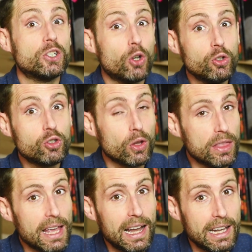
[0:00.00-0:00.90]
son
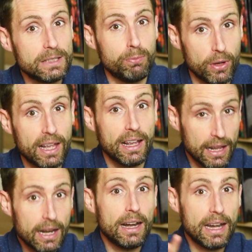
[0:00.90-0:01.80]
sociales, pueden
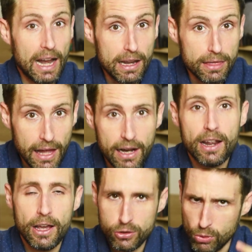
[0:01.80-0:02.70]
realizar
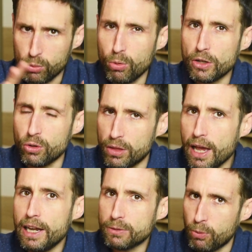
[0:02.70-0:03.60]
estructuras
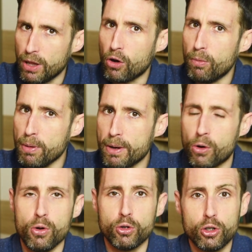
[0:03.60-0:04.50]
sociales, pueden convivir
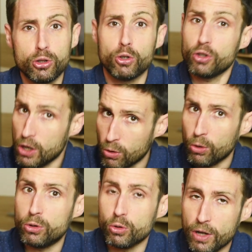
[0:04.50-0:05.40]
con nosotros y
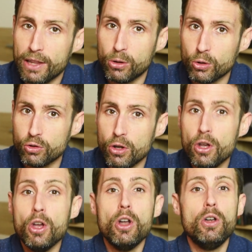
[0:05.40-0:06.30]
con otros gatos,
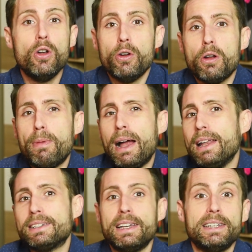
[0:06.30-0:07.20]
lo normal
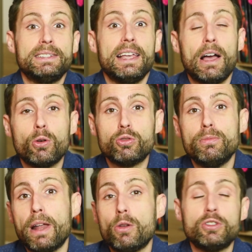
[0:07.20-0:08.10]
es que estén
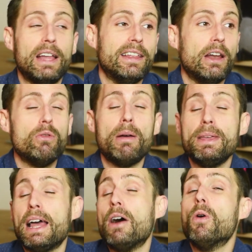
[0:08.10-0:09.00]
acostumbrados a tener una
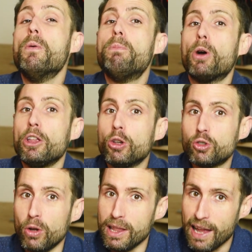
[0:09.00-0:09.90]
vida un poquito
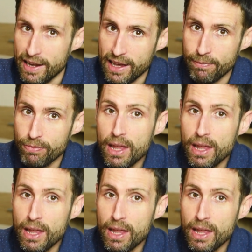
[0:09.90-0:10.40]
solitaria